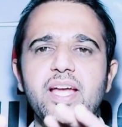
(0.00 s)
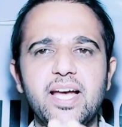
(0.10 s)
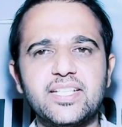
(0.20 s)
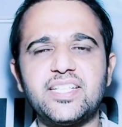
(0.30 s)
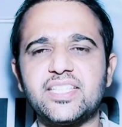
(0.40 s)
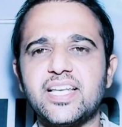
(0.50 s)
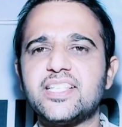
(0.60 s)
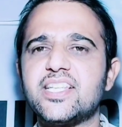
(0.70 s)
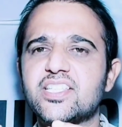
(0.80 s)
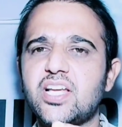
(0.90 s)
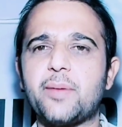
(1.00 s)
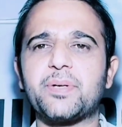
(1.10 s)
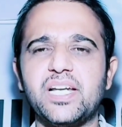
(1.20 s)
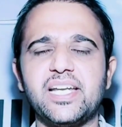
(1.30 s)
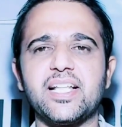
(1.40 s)
अच्छी तरह से साफ
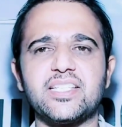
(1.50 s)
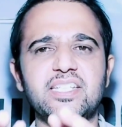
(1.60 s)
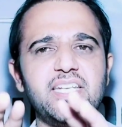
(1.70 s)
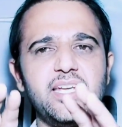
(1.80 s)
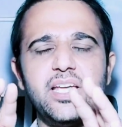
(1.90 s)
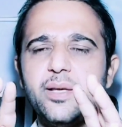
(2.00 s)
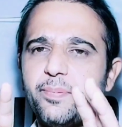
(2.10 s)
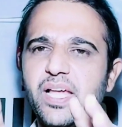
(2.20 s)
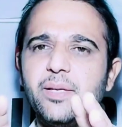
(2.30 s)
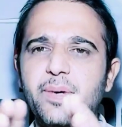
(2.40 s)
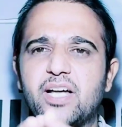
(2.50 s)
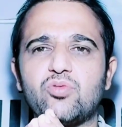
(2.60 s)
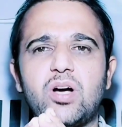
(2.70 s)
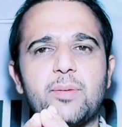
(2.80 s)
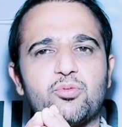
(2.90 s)
कर लेना चाहिए पहली बात
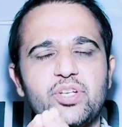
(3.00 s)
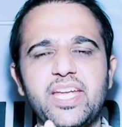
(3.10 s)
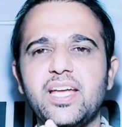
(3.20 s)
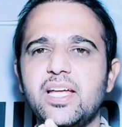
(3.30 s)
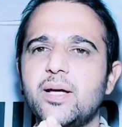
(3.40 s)
तो आपको ये